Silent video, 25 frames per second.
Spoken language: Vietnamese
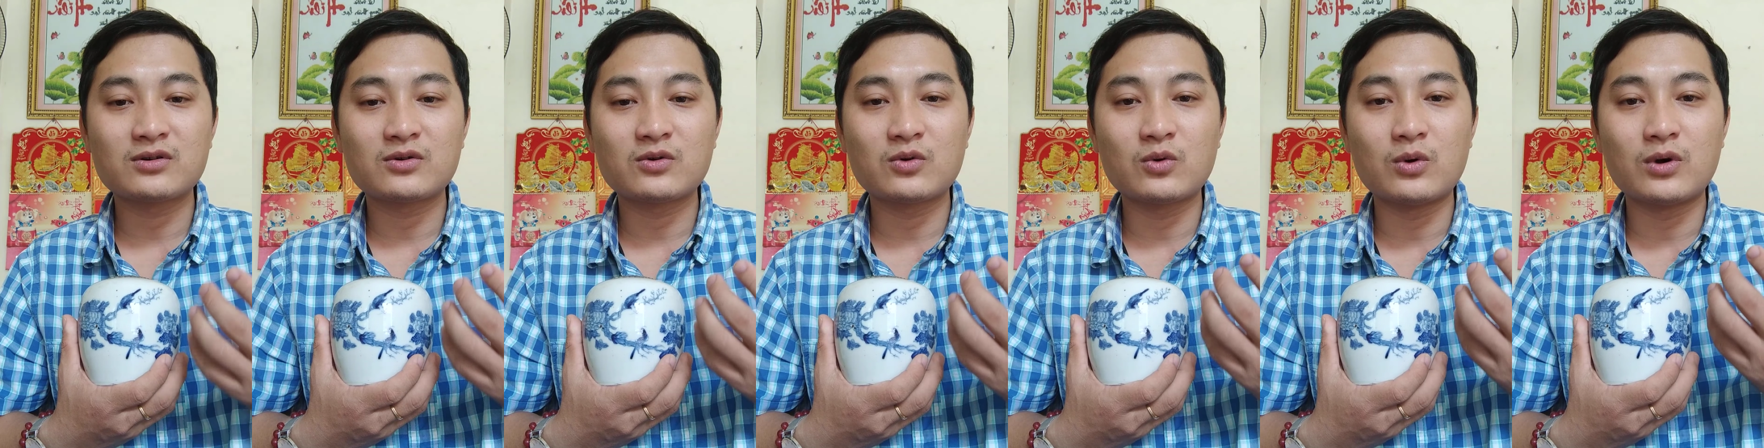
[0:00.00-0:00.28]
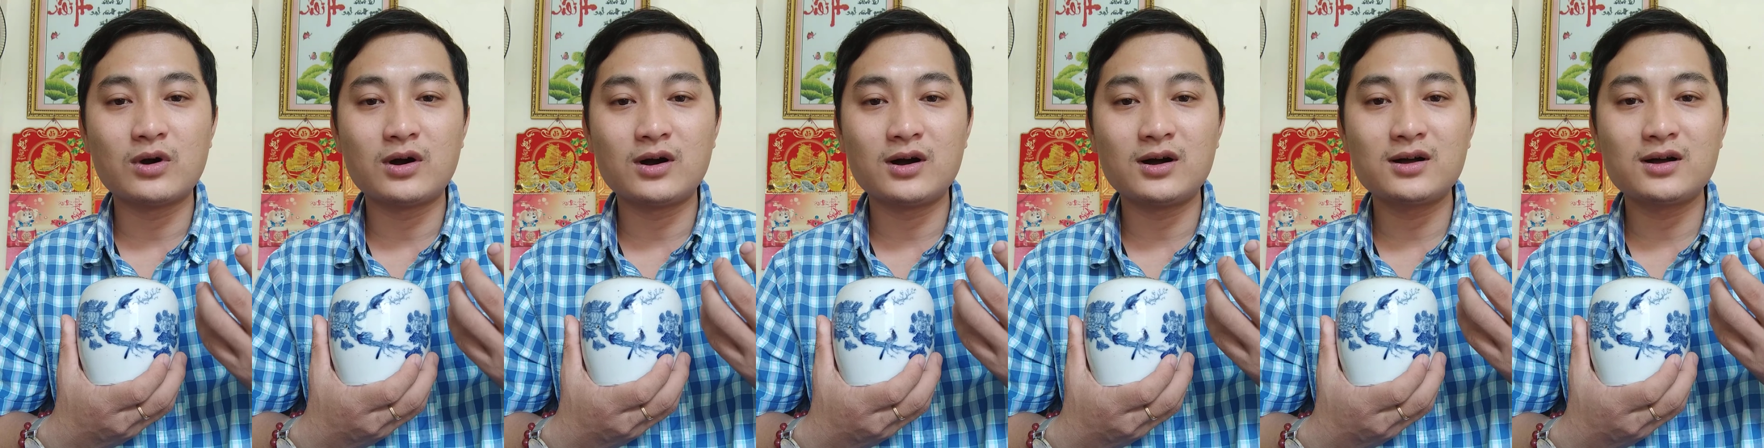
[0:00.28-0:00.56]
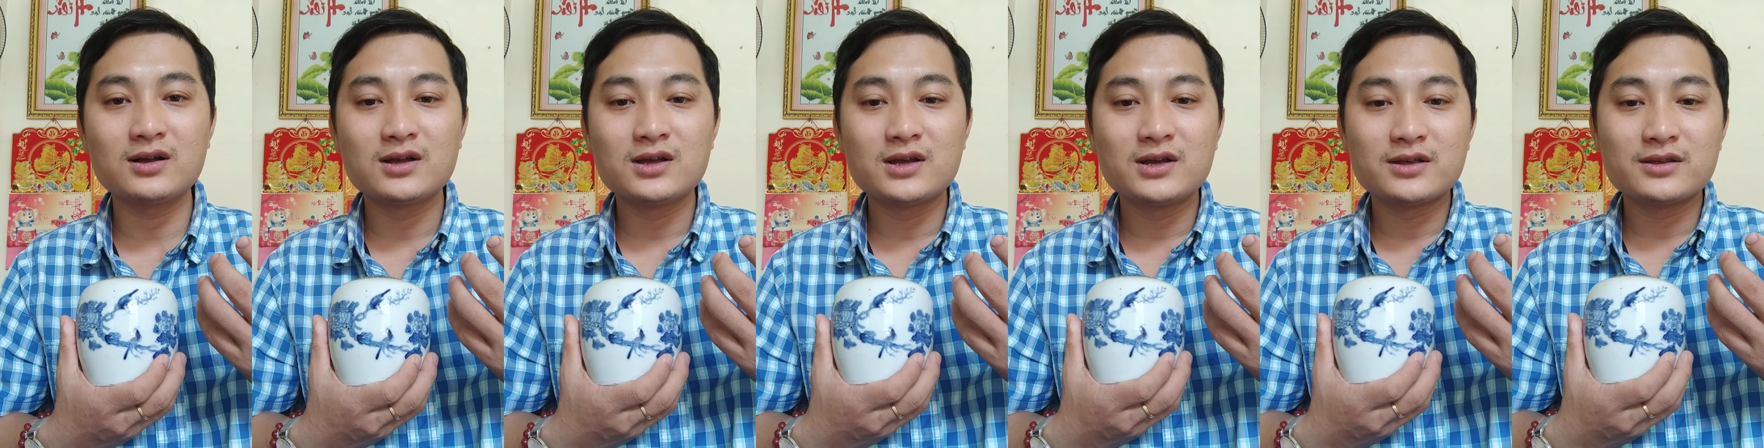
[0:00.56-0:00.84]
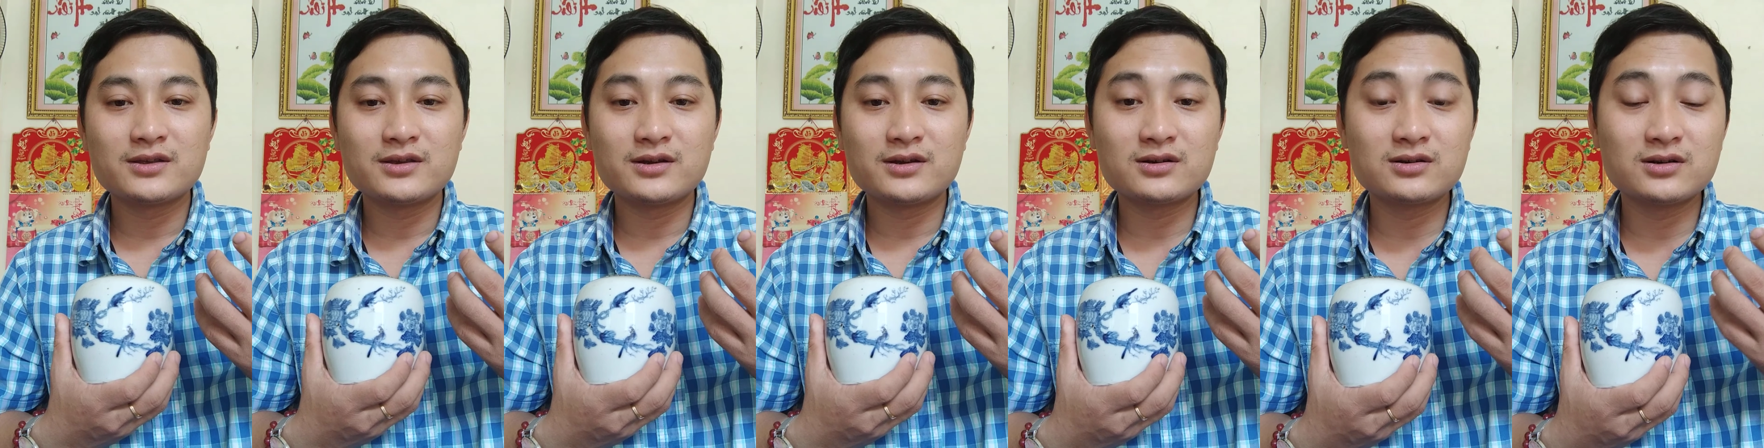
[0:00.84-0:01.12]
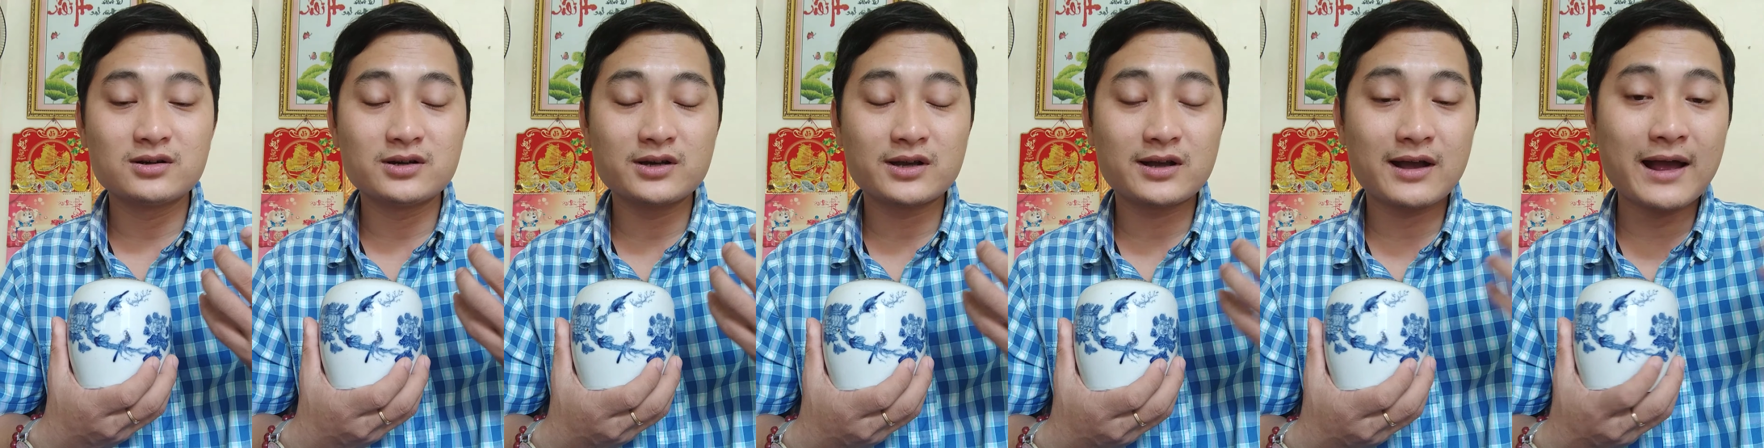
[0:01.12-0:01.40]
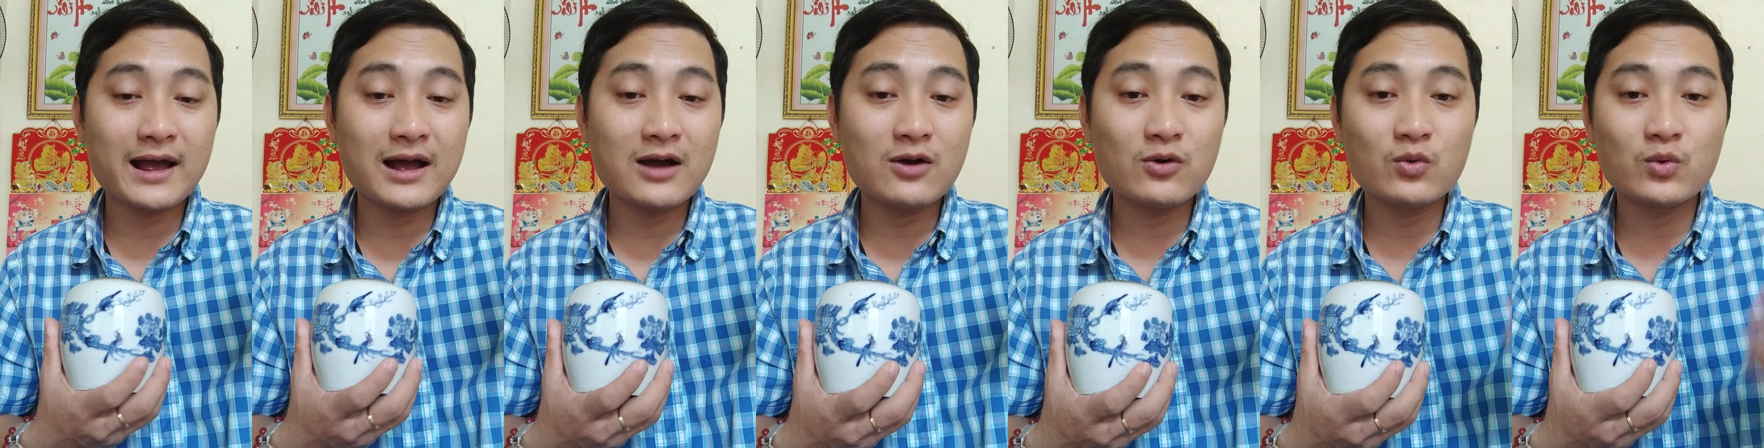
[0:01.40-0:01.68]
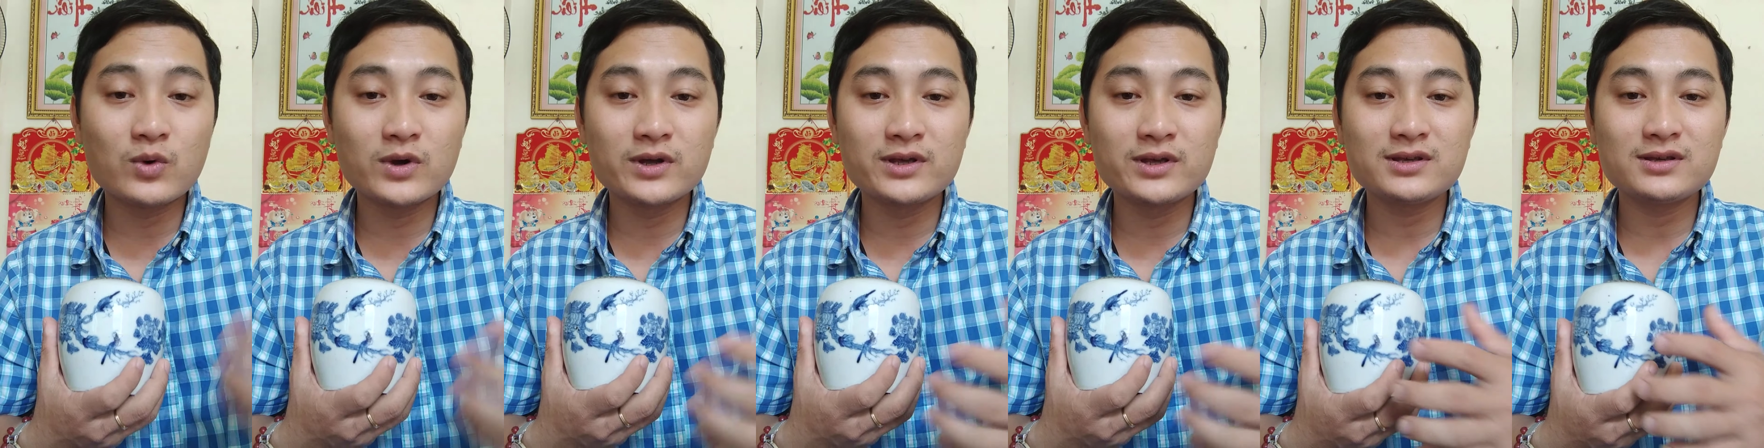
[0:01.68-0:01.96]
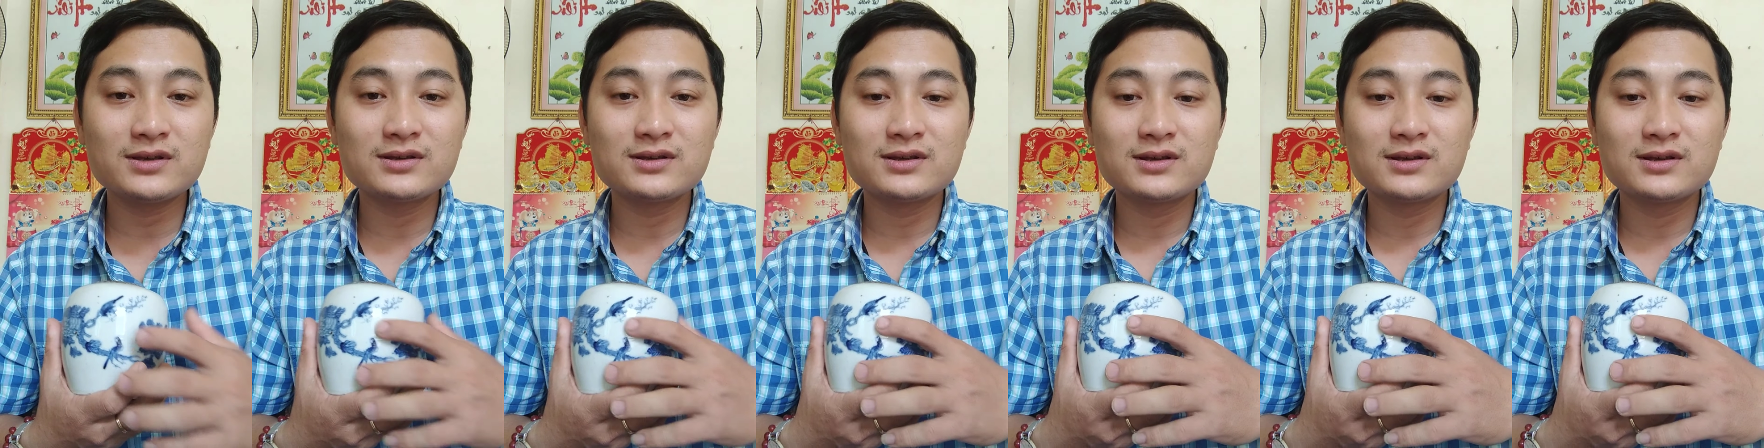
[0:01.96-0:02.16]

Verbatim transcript: của những người cao quý